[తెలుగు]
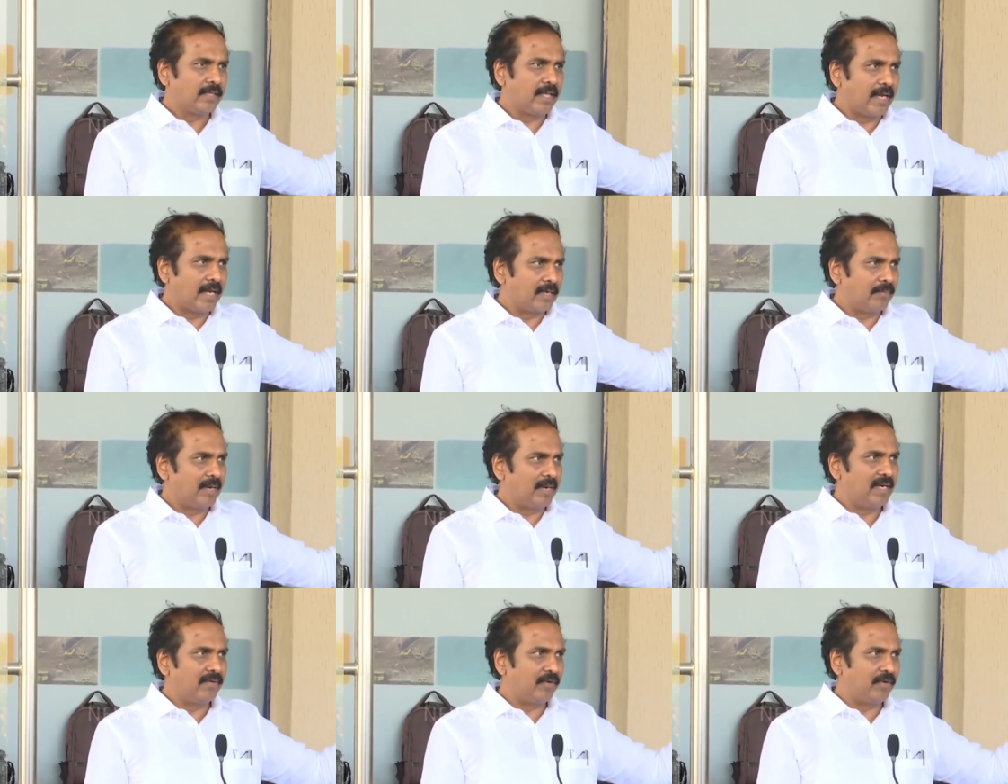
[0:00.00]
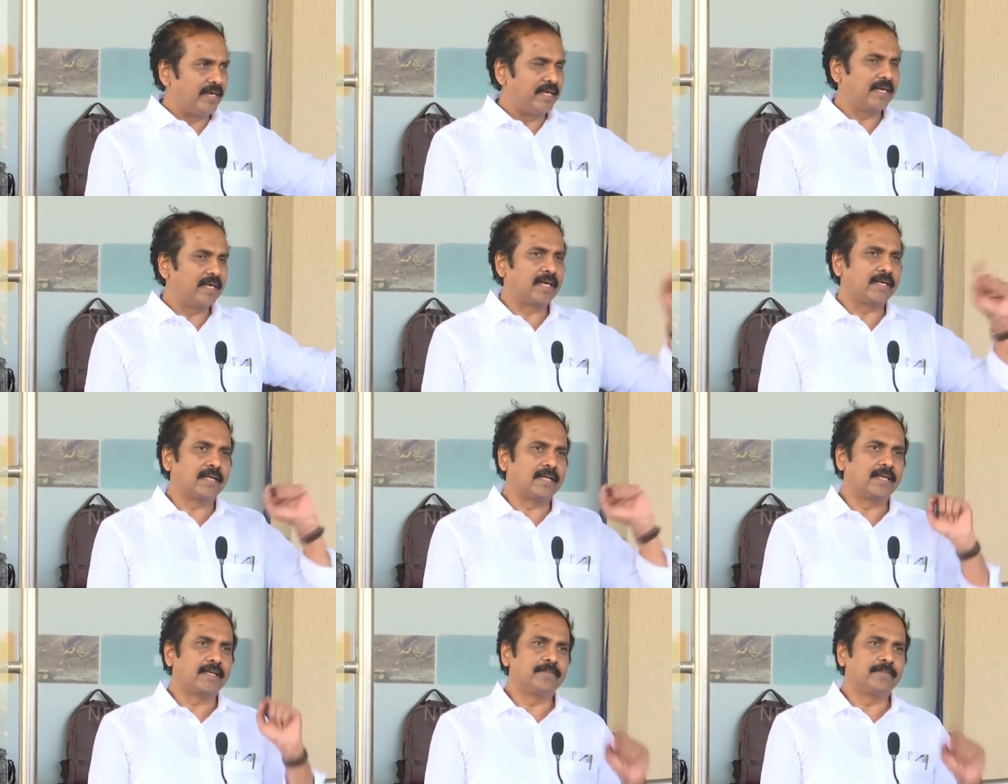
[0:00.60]
దానికి మళ్ళీ వడ్డీ
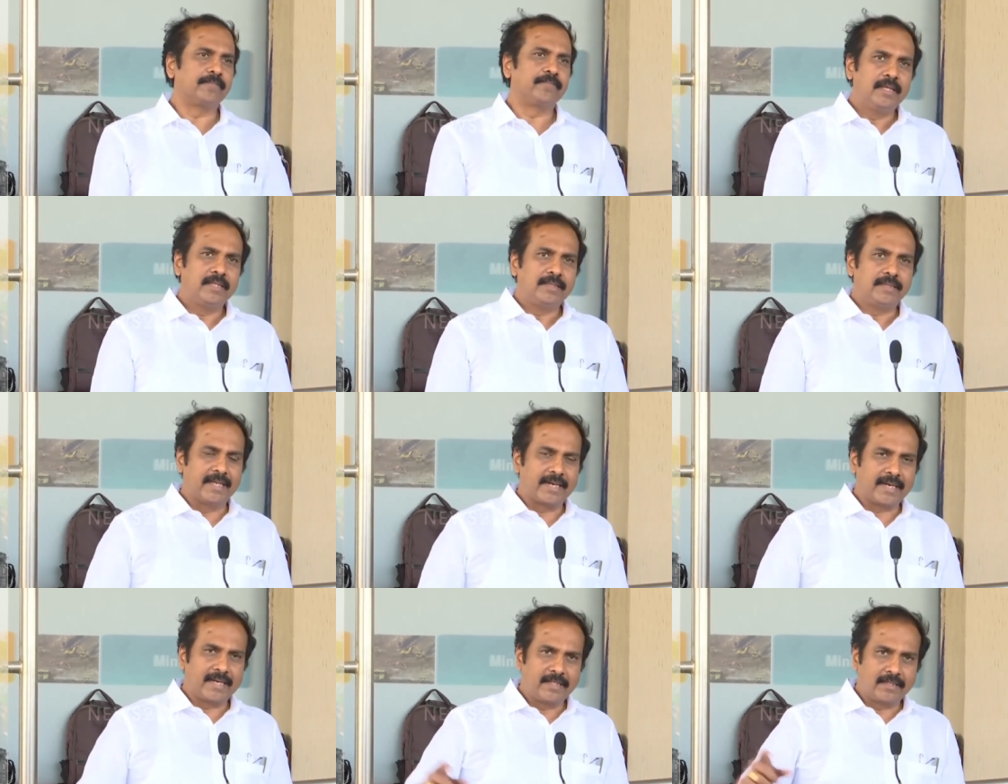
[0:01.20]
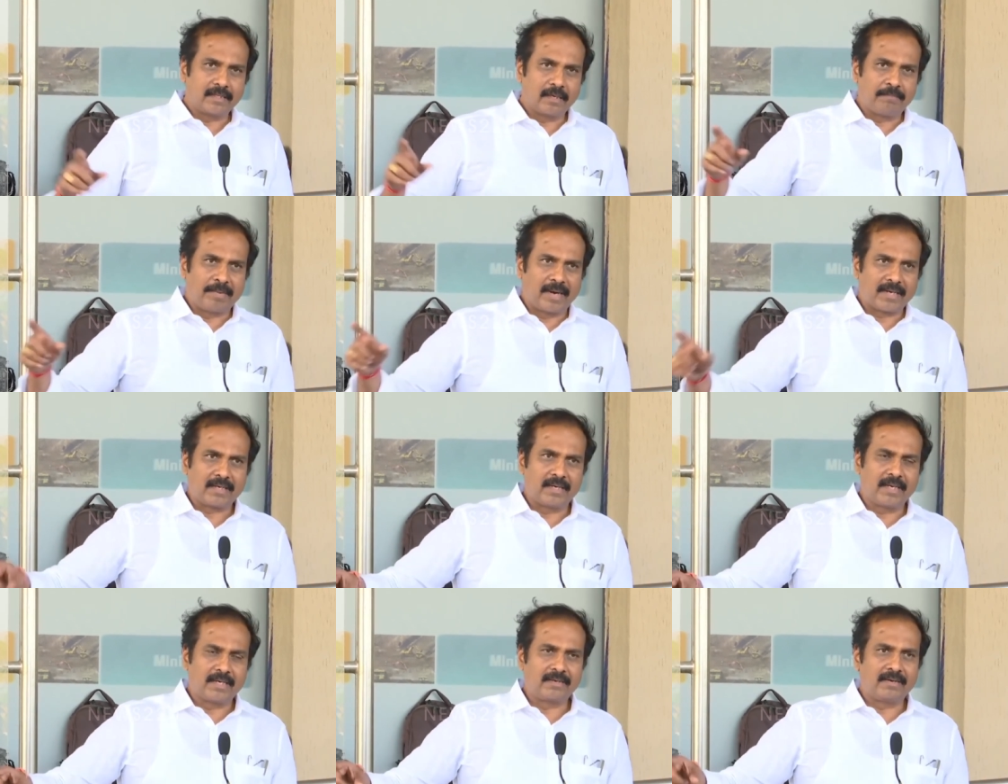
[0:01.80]
కట్టాలి తీరా ఇతను
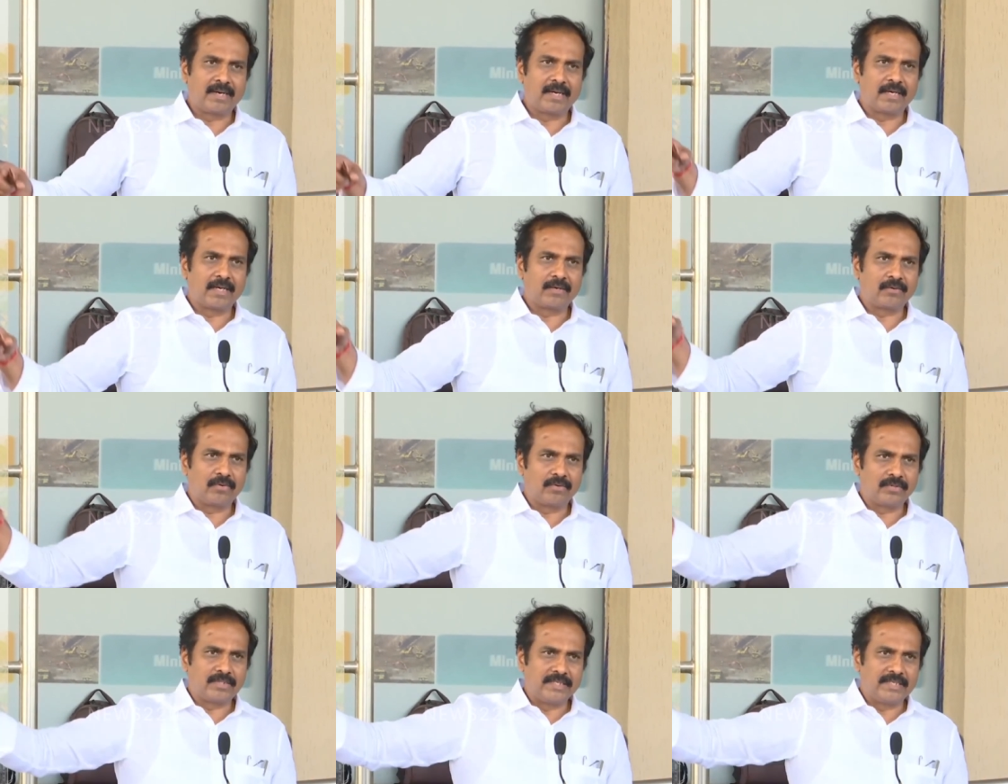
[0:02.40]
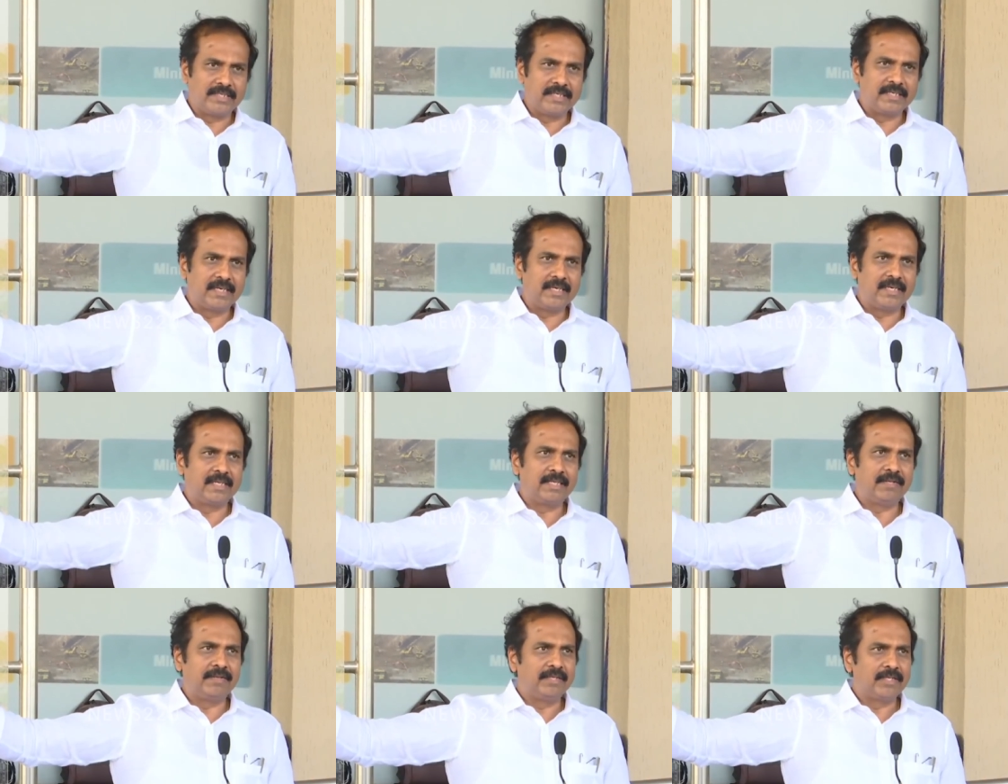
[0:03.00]
పట్టణానికి వెళ్ళడానికి సిటీకి
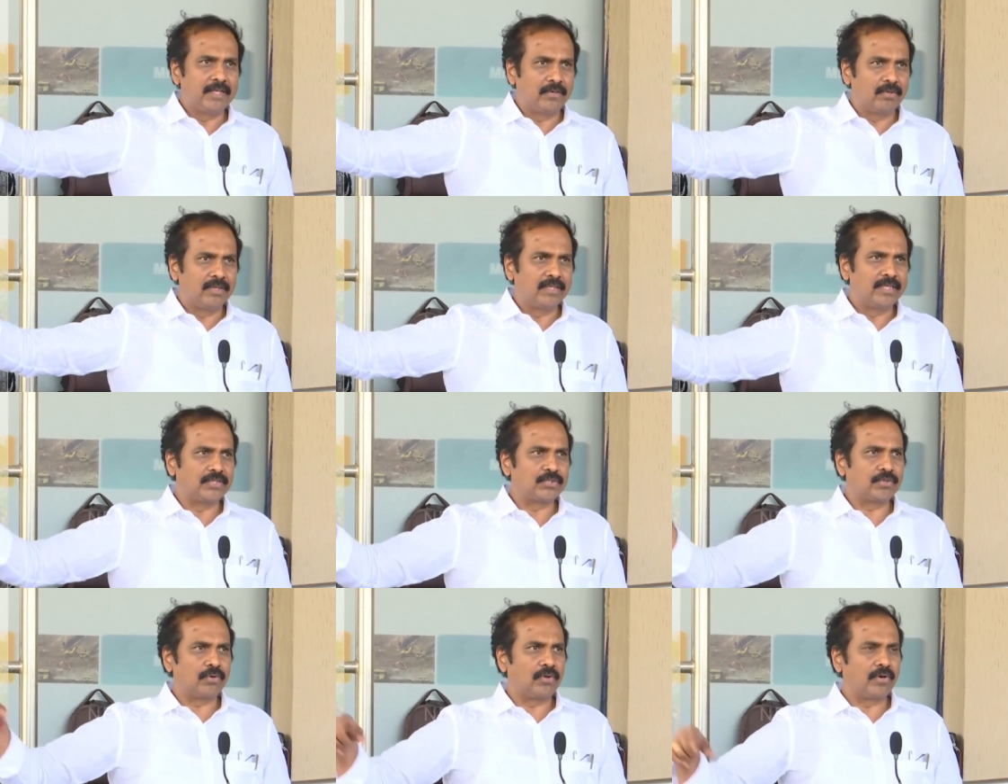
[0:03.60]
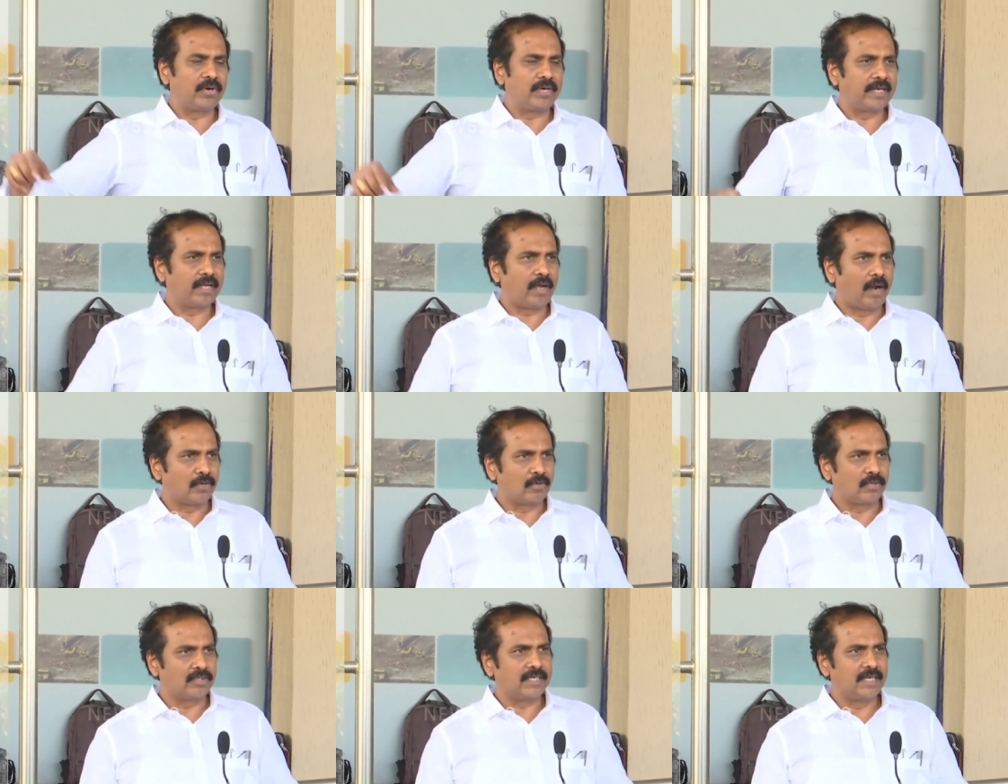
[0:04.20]
వెళ్ళి ఎరువులు తెచ్చుకోవాలంటే
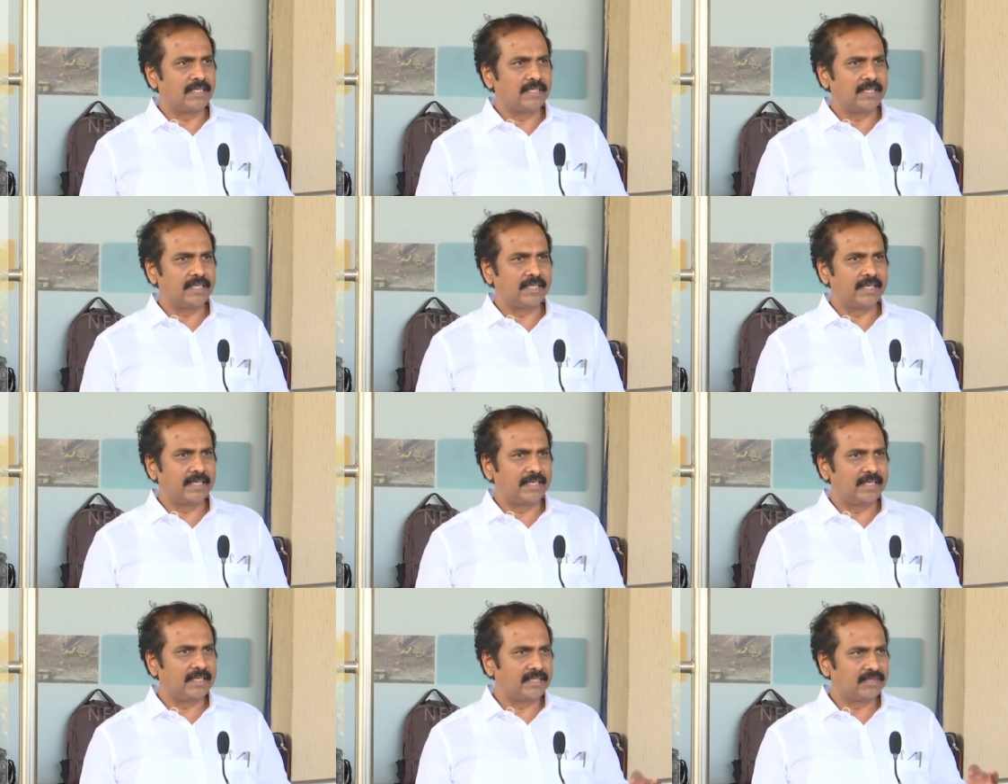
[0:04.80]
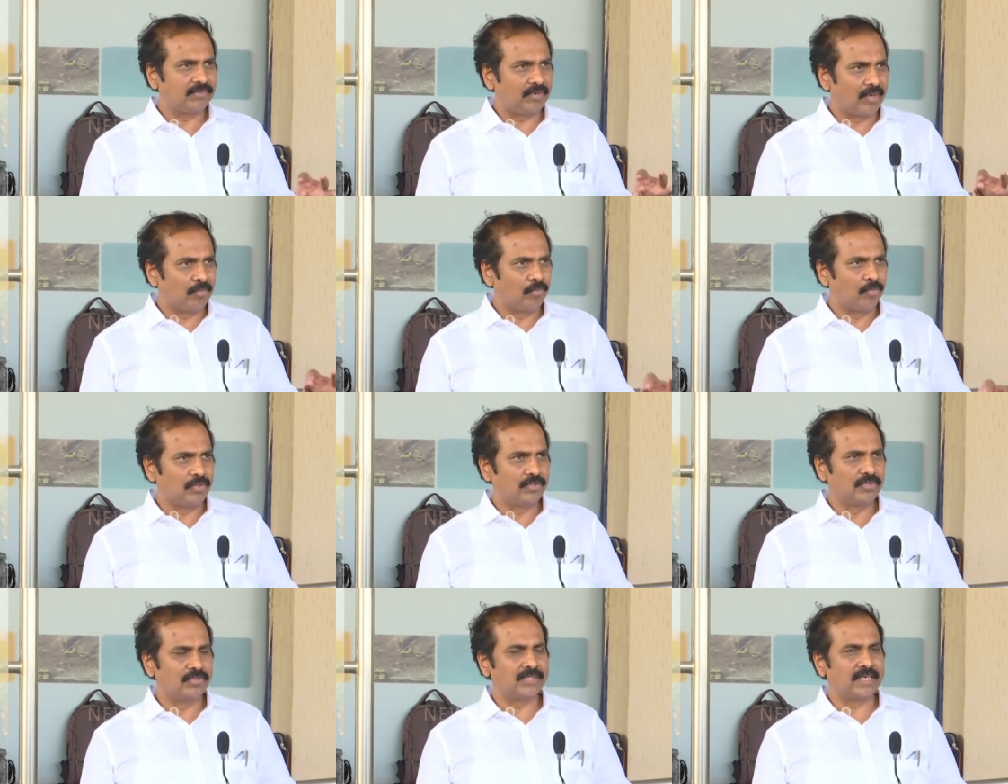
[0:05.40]
ఆటో ఛార్జీల దగ్గర నుంచి వాళ్ళ
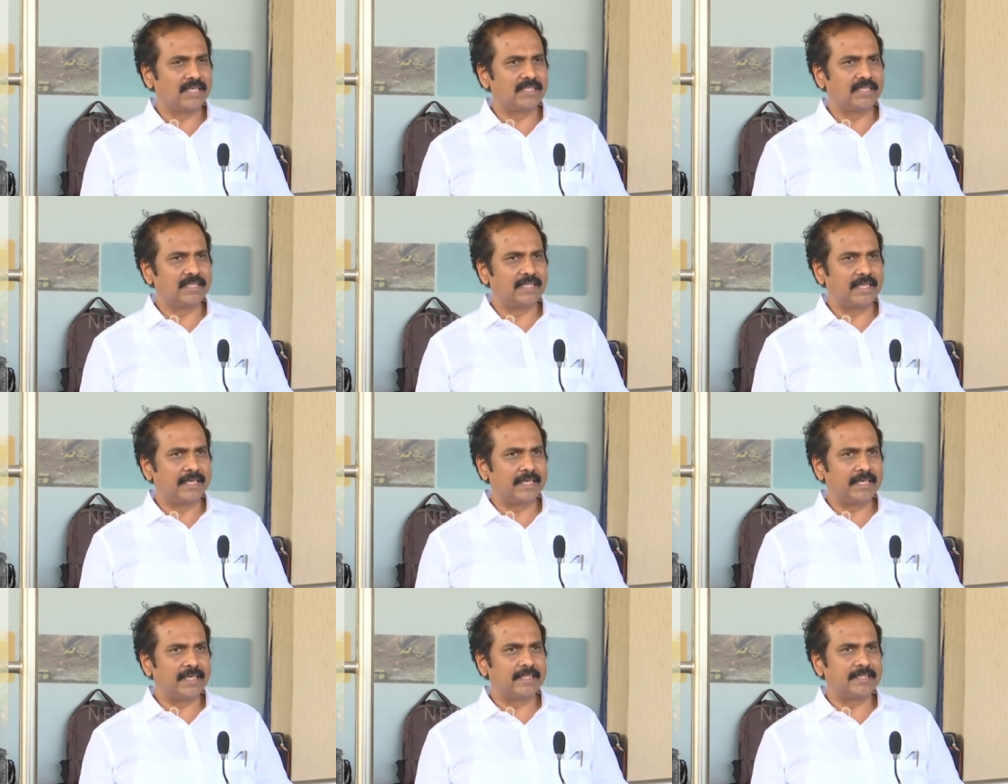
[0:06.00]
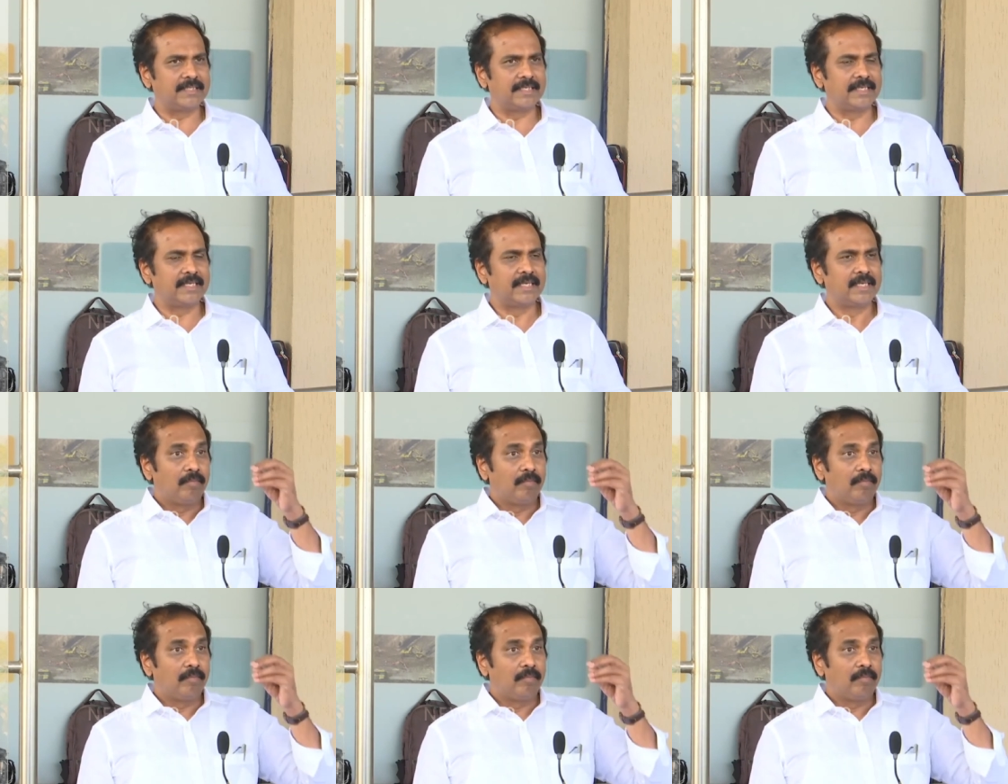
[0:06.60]
భోజన ఛార్జీల దగ్గర నుంచి